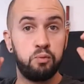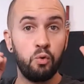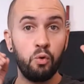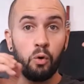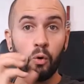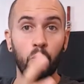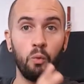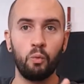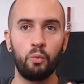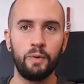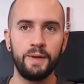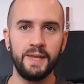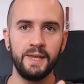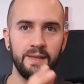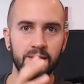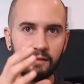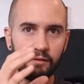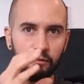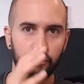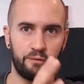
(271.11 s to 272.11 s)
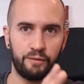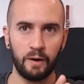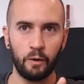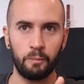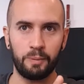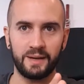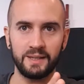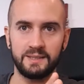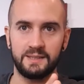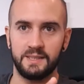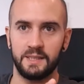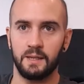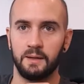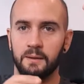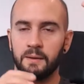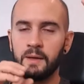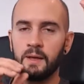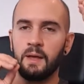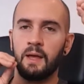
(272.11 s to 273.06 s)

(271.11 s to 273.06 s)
pour oui, va au Brésil.